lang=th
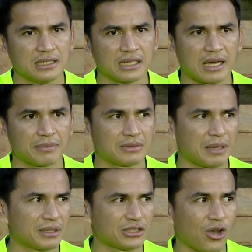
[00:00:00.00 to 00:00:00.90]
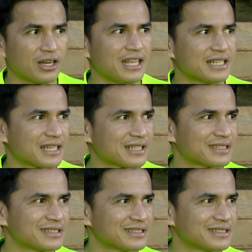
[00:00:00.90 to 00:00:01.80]
นะครับแต่มาต่อนี่อีกสัก
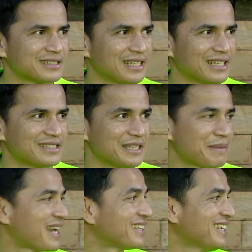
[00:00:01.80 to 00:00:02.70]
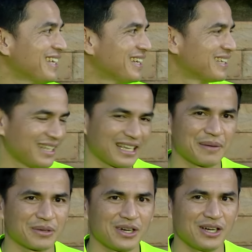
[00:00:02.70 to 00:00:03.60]
นะสี่ห้านาทีนะครั
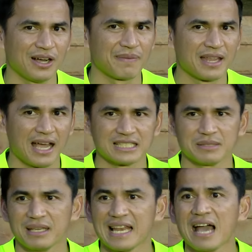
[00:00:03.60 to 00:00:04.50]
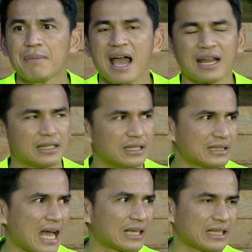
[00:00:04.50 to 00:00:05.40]
บก็อาจจะมีล้าบ้างเดิน
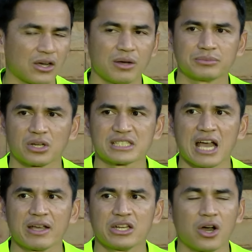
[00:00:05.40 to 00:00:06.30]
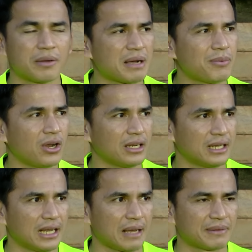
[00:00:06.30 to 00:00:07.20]
ทาง แต่ก็ตอนเช้าให้นอนพักผ่อน
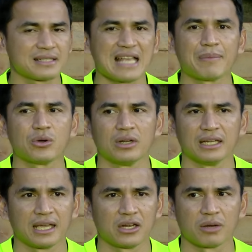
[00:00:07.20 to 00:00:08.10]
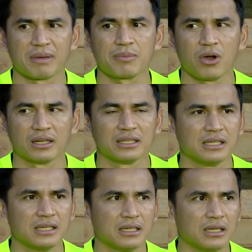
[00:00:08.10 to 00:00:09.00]
นะครับทั้ง3คนเลยให้นอนพักผ่อน
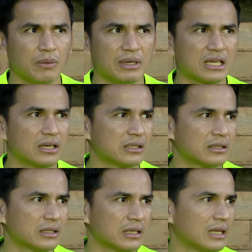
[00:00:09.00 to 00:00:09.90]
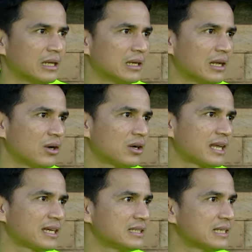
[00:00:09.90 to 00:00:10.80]
วันนี้ก็เราก็
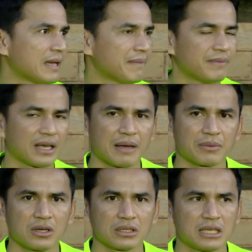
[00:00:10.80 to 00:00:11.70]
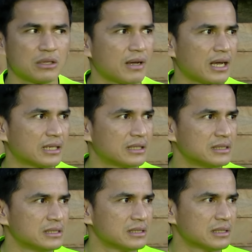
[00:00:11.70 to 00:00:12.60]
ได้ขึ้นเกมนะครับก็คิดว่า
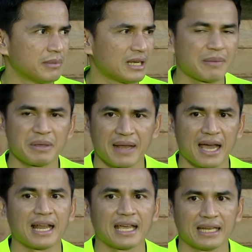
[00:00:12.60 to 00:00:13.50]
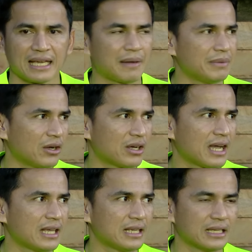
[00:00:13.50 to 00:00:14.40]
ไม่น่ามีปัญหาอะไรนะครับ เดี๋ยวว่า
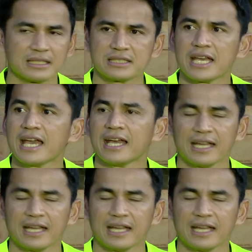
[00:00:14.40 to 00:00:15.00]
ให้แช่